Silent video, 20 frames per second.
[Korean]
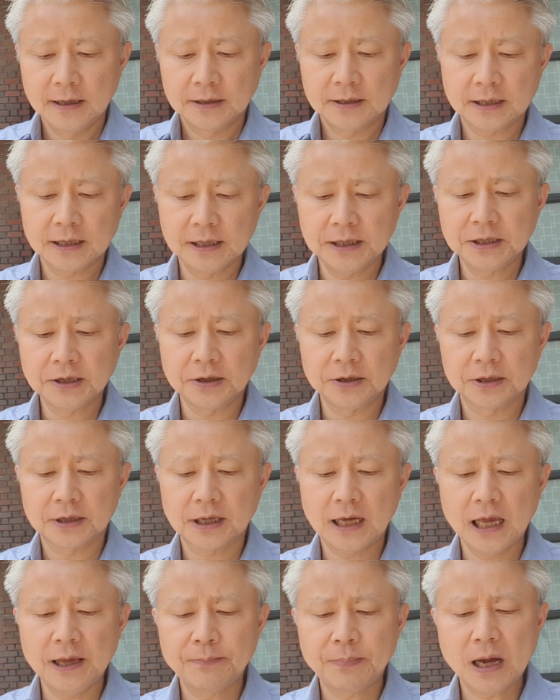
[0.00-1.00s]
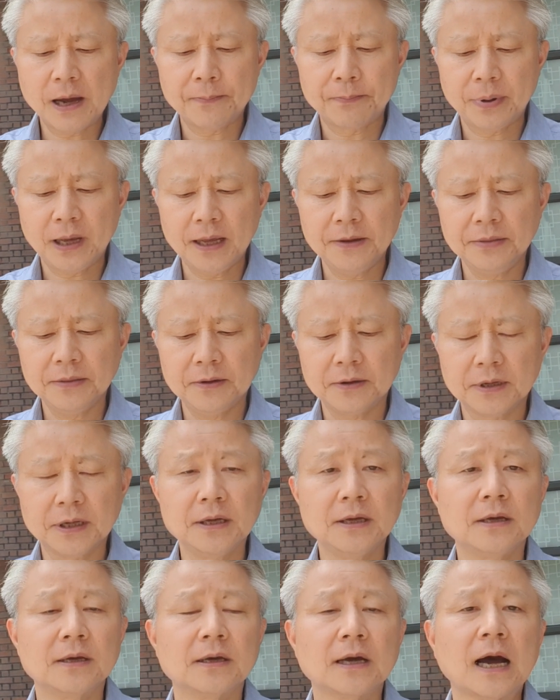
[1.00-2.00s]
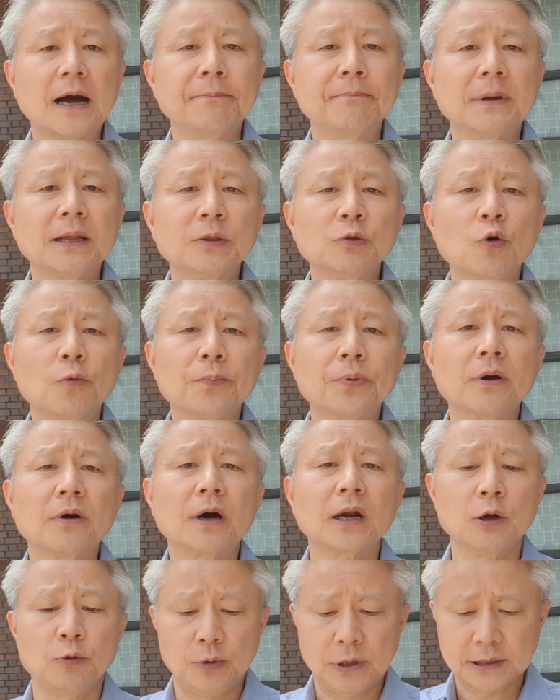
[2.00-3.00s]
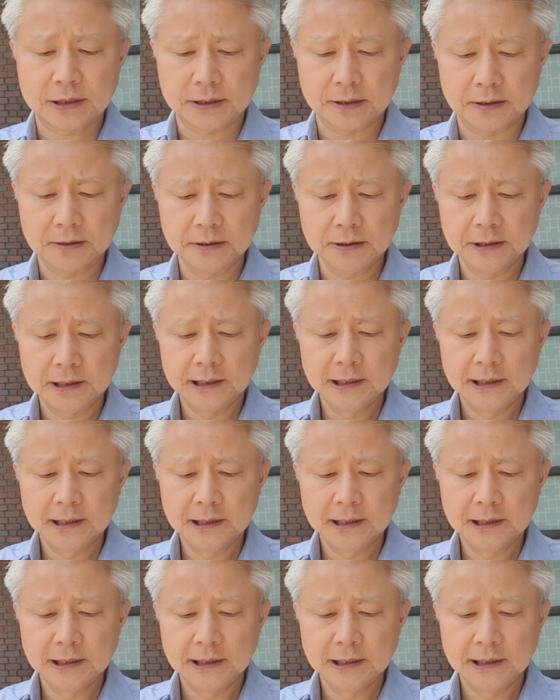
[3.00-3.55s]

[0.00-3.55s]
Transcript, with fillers: 특히 이들은 케이팝 팬들이 한반도 평화를 위해서